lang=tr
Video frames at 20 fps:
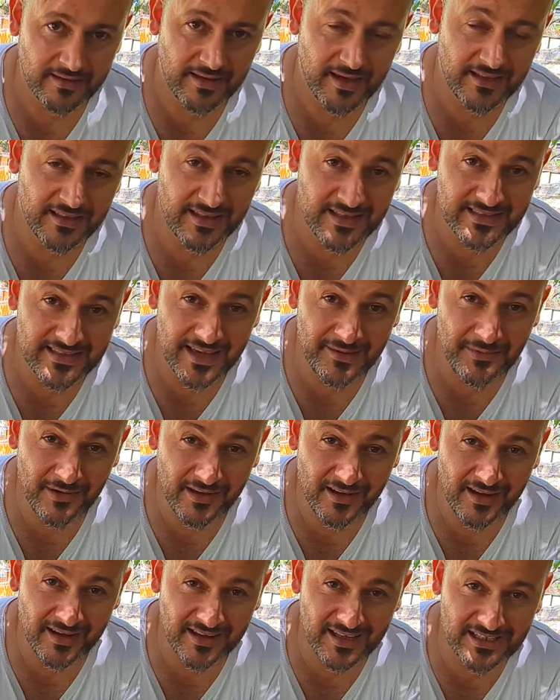Kendinize iyi
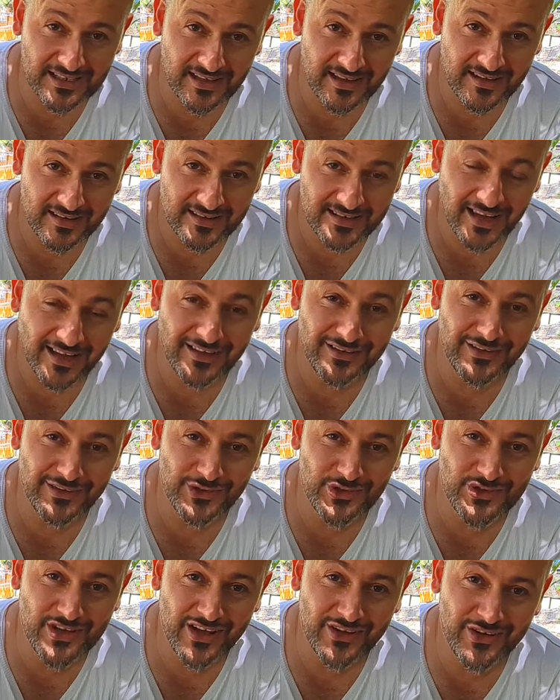bakın arkadaşlar. Sağlıklı
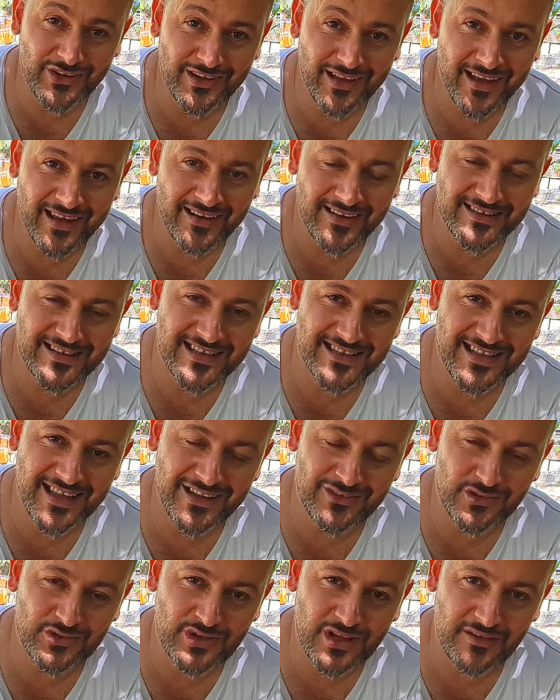güzel günler
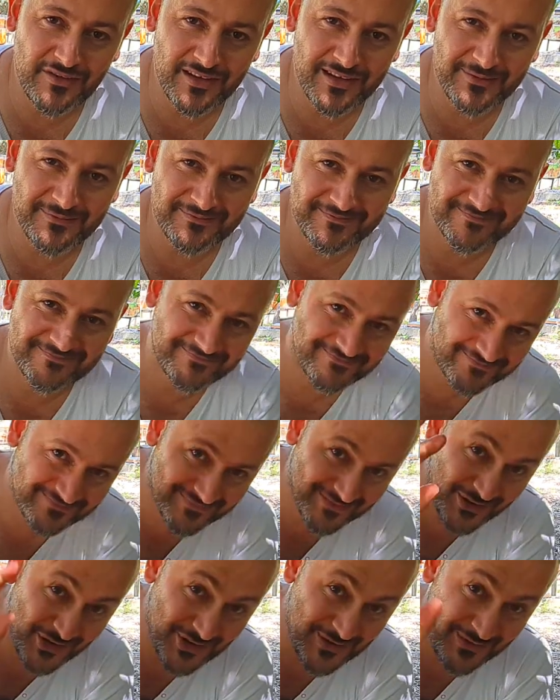sizlerin olsun efendim.
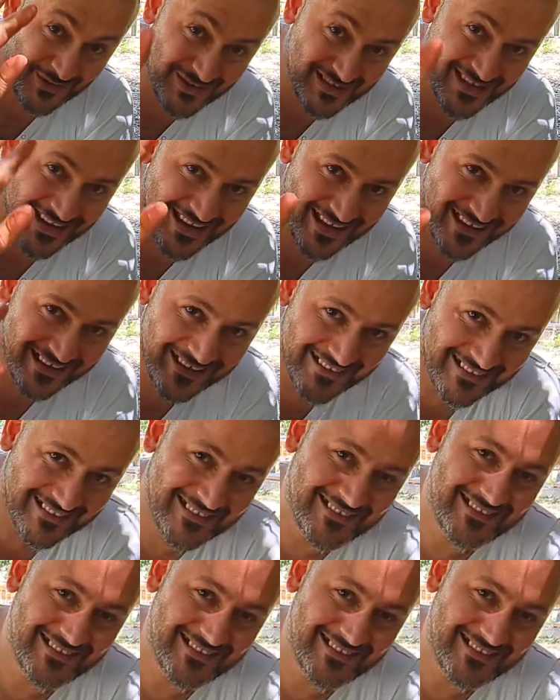Görüşmek üzere.